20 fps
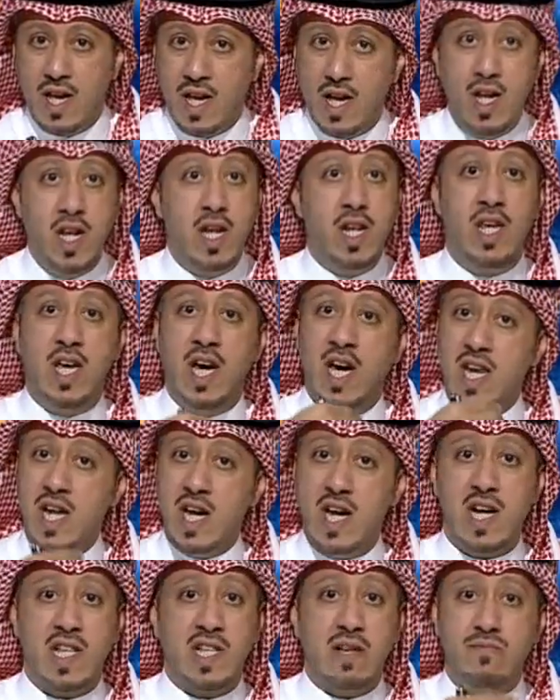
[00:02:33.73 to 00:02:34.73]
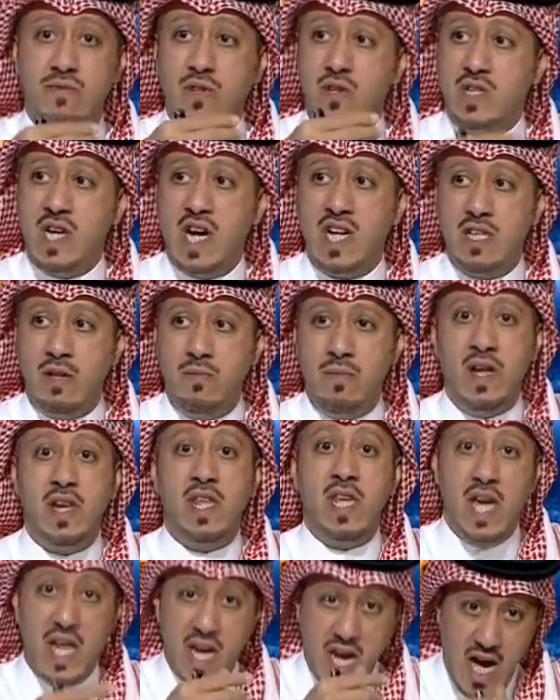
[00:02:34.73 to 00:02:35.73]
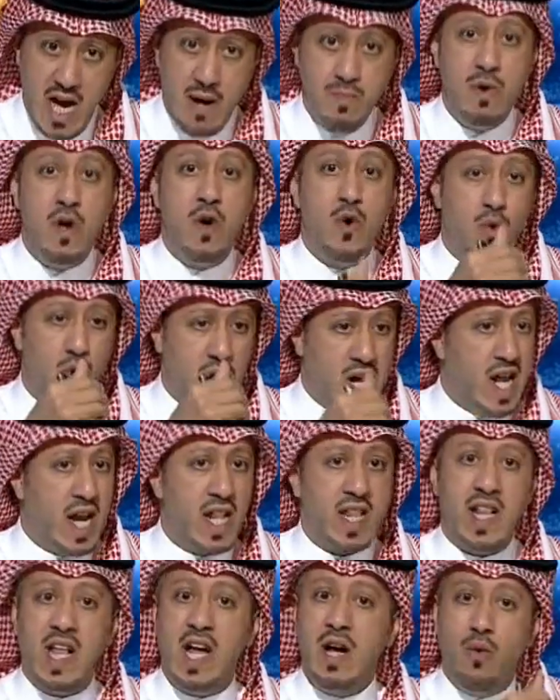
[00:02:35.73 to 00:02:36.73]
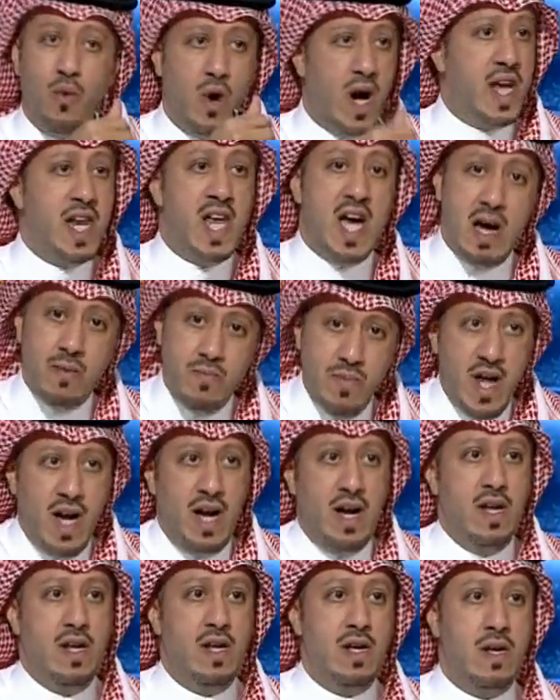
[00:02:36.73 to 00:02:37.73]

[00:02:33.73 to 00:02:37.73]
قل لي أنا خاطبت الجهات المعنية نعم وقالت لا وأنا أمنع